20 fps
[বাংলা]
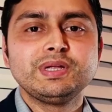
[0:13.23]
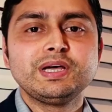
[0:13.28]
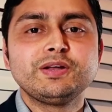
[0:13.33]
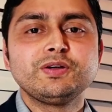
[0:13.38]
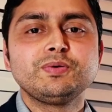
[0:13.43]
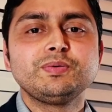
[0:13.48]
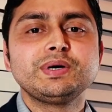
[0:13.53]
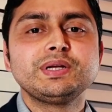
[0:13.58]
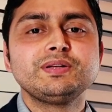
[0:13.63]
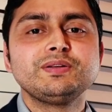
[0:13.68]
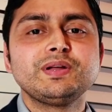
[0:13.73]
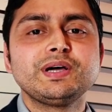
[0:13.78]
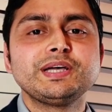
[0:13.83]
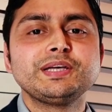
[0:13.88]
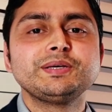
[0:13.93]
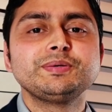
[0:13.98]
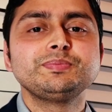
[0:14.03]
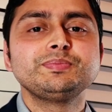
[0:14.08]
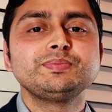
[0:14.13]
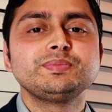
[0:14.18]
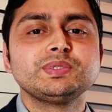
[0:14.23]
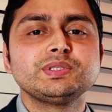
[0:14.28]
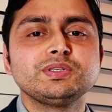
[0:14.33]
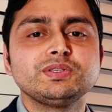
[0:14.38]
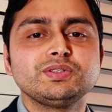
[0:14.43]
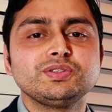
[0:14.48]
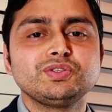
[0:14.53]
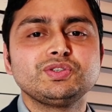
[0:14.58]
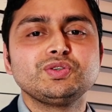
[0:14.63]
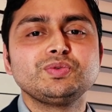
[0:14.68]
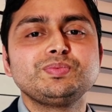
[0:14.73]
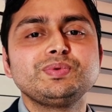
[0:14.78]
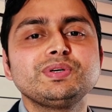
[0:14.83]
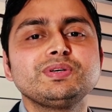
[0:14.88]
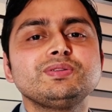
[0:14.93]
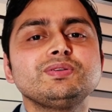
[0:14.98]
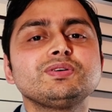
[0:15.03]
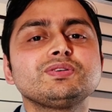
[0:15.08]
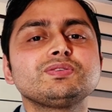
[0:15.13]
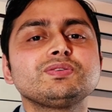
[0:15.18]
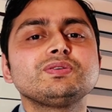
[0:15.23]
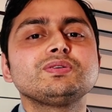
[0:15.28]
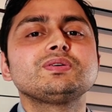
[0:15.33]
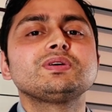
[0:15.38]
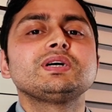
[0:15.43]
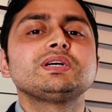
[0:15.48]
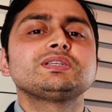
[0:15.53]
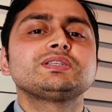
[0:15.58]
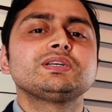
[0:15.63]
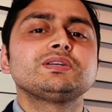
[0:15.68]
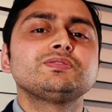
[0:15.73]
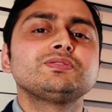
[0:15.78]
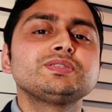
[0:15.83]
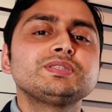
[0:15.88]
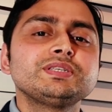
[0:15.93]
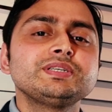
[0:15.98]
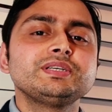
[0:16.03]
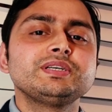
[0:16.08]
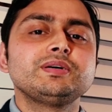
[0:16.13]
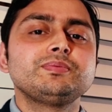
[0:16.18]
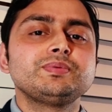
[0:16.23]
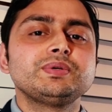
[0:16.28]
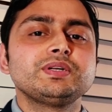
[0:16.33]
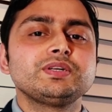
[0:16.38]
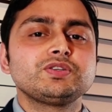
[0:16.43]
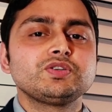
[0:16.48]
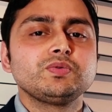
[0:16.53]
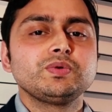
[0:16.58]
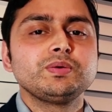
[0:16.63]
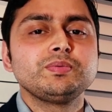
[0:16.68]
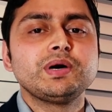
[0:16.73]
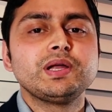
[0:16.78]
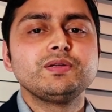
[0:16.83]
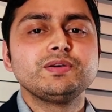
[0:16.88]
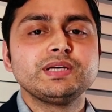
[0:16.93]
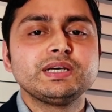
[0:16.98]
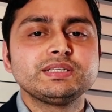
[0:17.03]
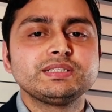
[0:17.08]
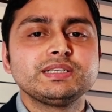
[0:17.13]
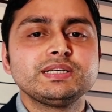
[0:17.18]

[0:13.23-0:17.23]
আপনারা সবাই ভালোই আছেন সো আজকে আমি হাজির হয়েছি